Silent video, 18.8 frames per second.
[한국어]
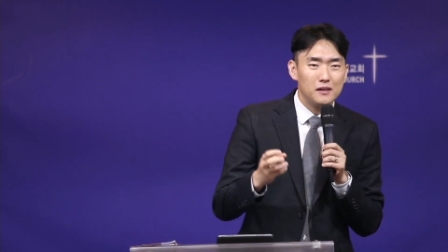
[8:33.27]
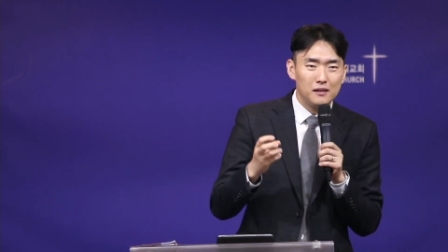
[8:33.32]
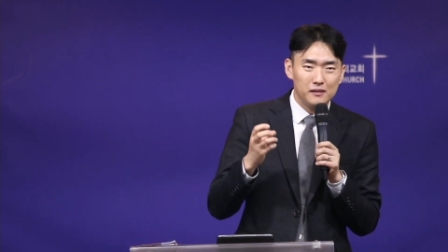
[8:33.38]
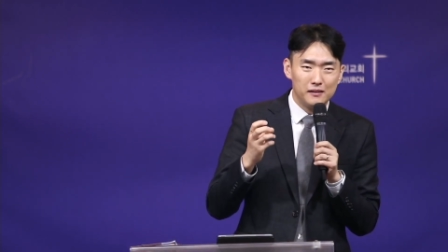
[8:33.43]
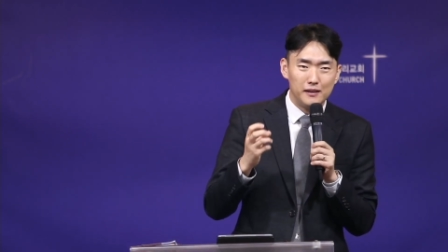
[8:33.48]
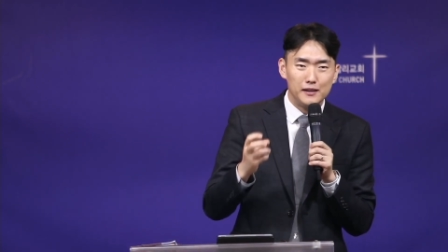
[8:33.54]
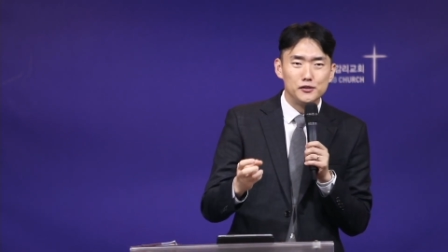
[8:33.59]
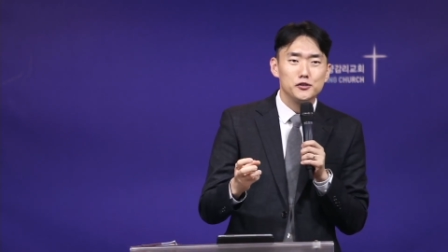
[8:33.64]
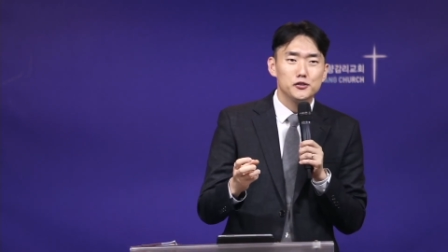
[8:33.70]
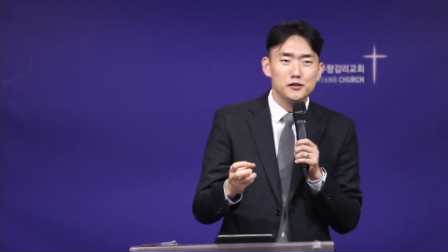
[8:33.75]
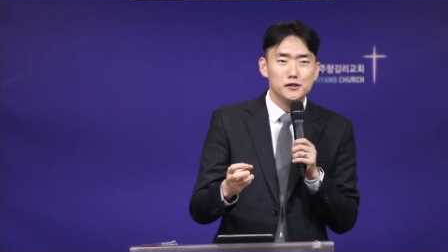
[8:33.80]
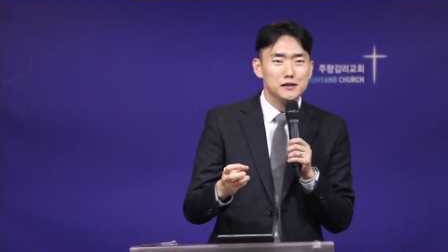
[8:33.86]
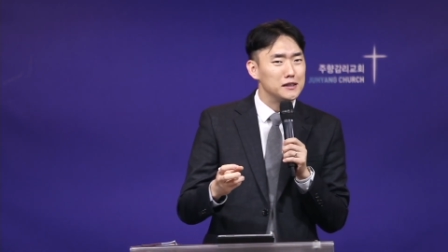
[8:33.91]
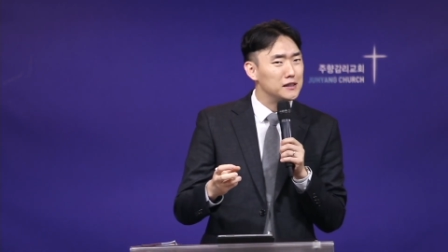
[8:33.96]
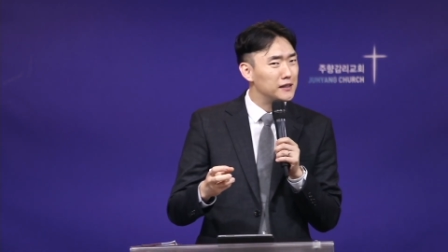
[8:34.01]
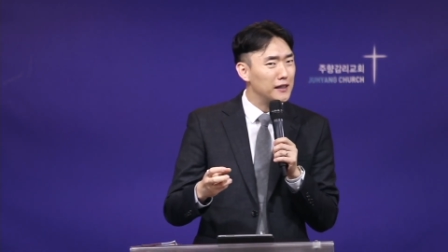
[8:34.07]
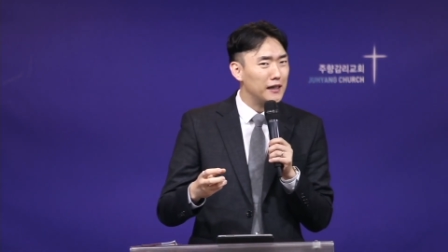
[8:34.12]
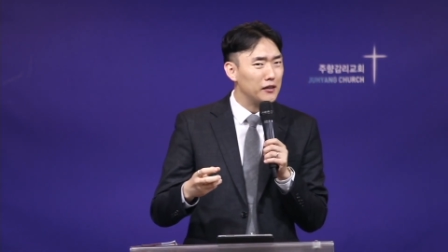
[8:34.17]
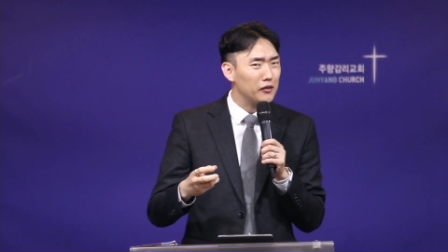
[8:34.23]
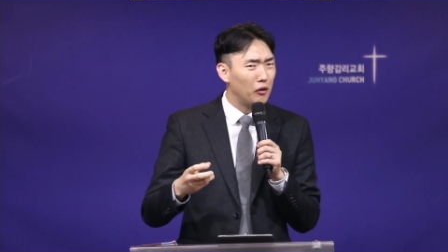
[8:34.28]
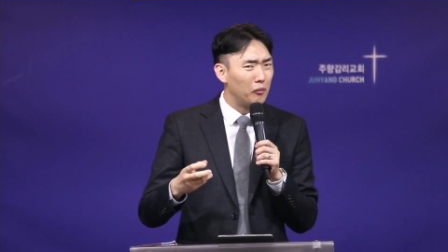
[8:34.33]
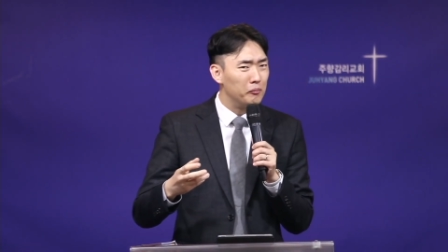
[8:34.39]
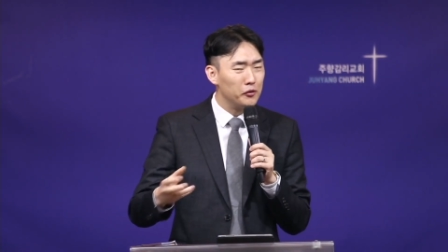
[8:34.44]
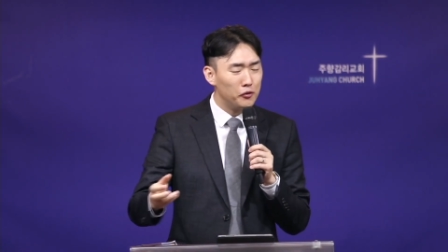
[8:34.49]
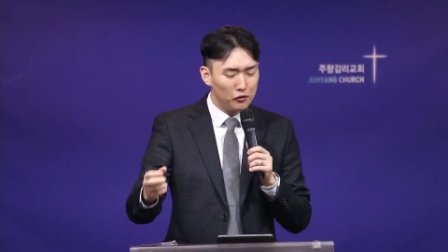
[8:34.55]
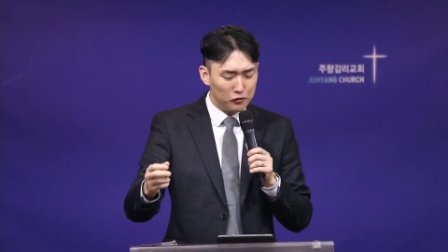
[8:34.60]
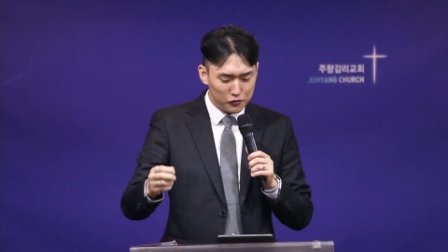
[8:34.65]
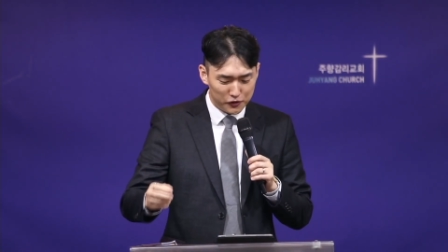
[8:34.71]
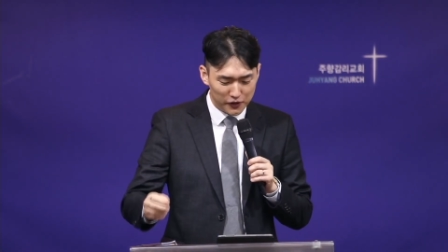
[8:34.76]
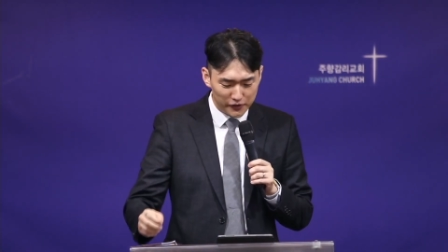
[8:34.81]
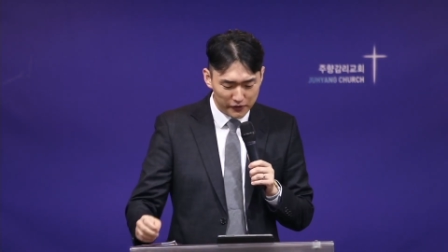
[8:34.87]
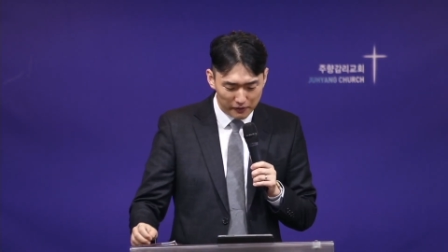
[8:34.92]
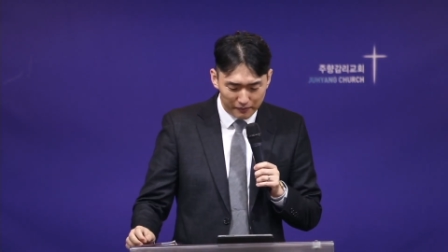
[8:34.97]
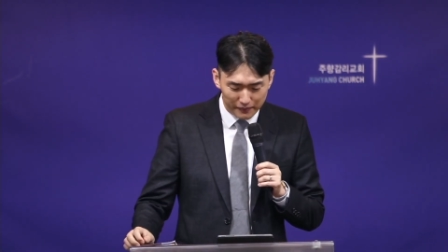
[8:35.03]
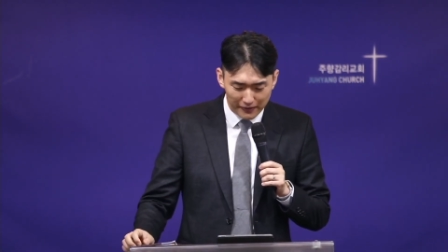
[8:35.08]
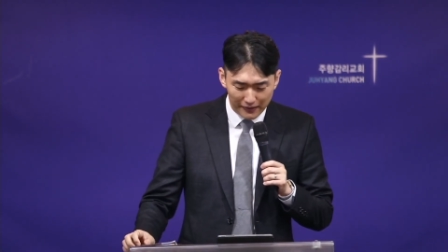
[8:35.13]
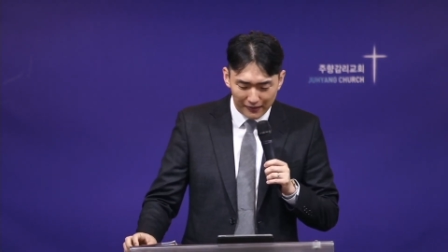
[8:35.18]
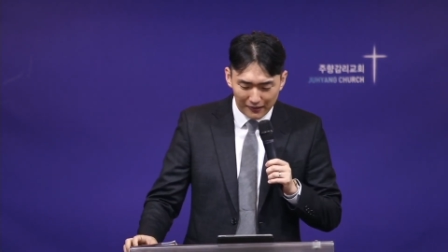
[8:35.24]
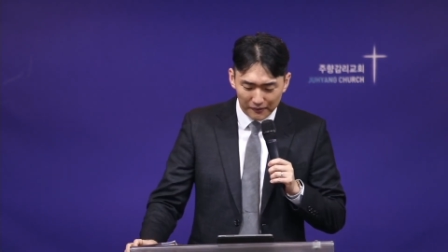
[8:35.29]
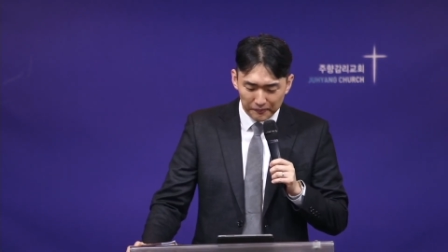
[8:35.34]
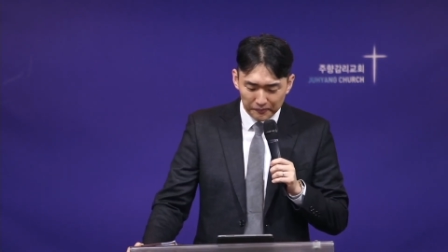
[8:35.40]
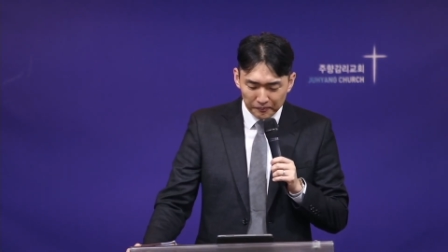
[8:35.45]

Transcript: 예수를 그들에게 넘겨주게 됩니다.